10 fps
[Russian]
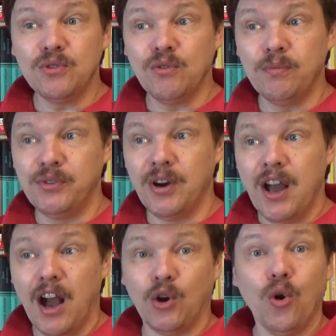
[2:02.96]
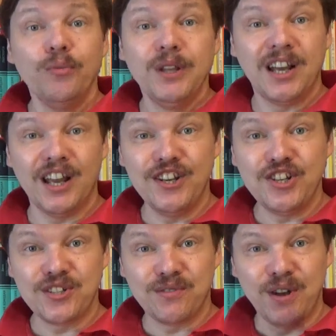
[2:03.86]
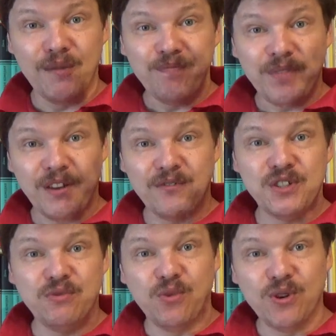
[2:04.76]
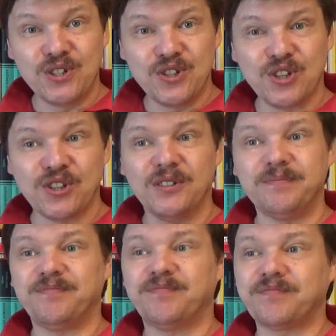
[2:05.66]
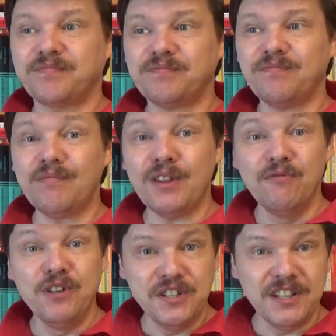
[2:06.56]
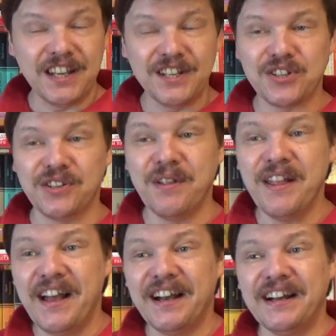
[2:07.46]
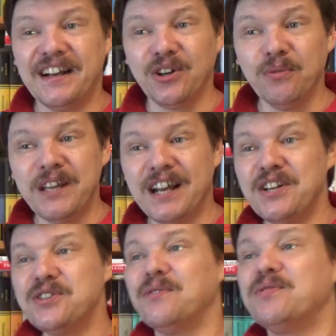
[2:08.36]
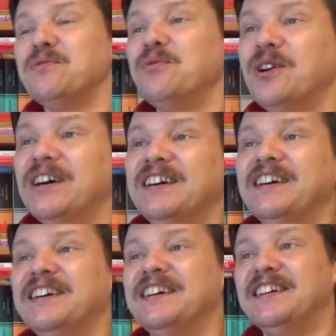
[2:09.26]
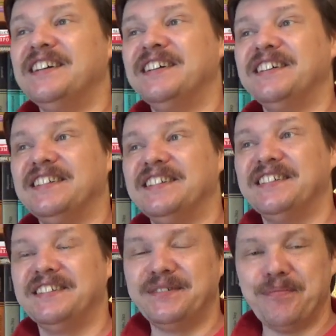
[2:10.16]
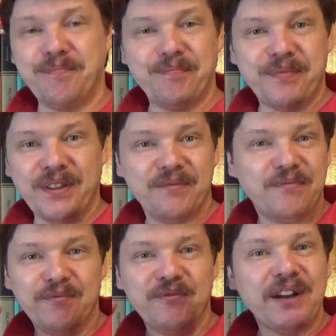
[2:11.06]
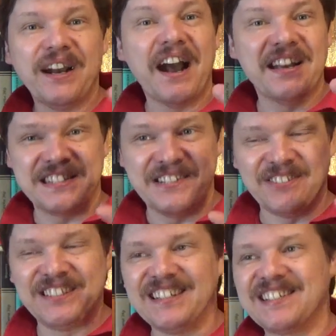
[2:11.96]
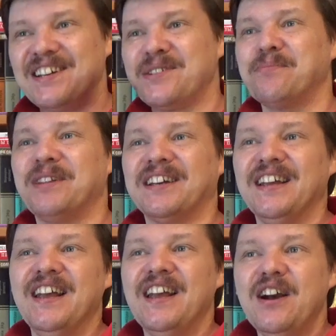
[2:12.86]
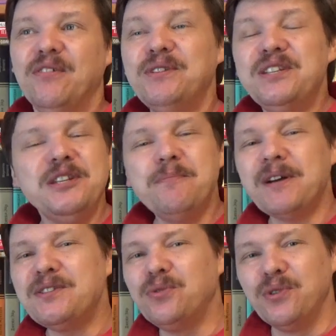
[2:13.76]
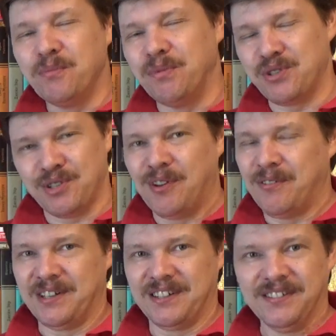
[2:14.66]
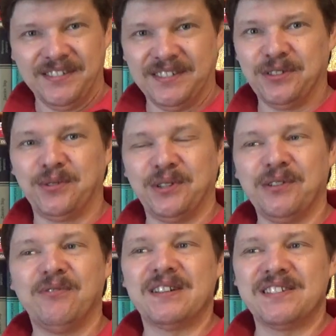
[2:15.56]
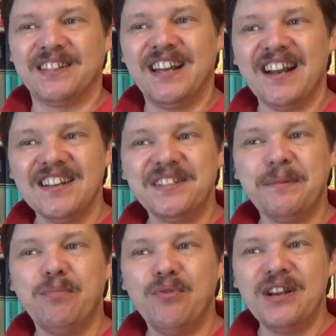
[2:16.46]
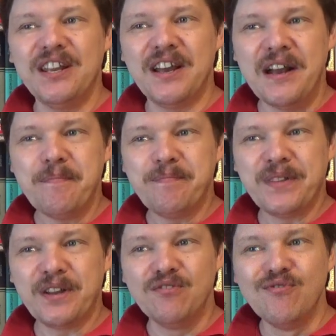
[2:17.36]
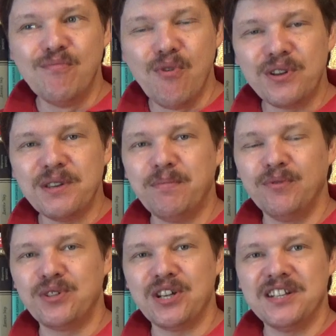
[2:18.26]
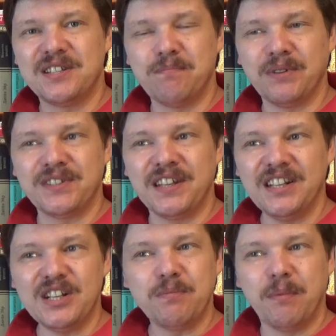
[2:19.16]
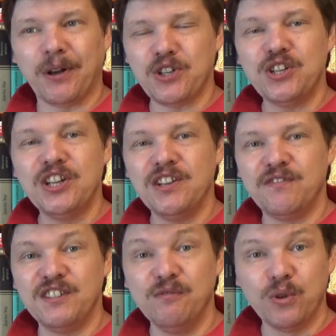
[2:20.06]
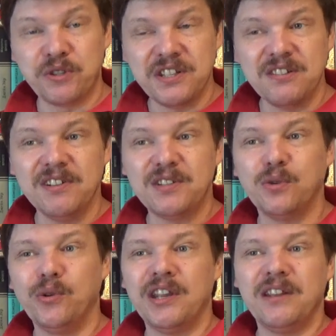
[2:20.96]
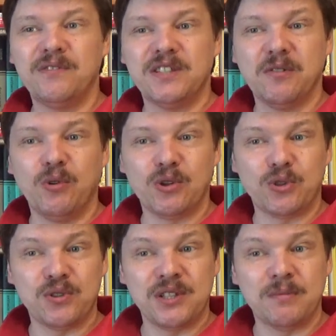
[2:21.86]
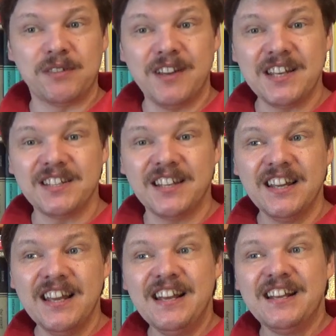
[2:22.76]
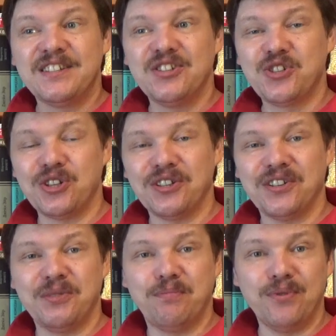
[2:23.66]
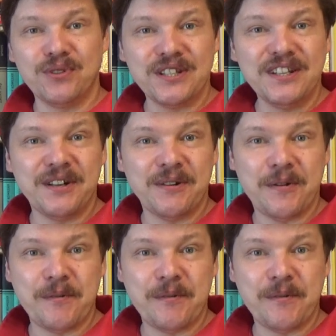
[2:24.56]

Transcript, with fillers: у него было огромное количество э, всего, значит, эм, в Индии, конечно, а, огромное количество всего а, а, разного, да, скажем так. Очень непростой он был человек, э, доктор Ватсон. Гораздо более э, глубокий, получается, персонаж по прочтении всего цикла истории и всего, что с ним связано, значит, э, после,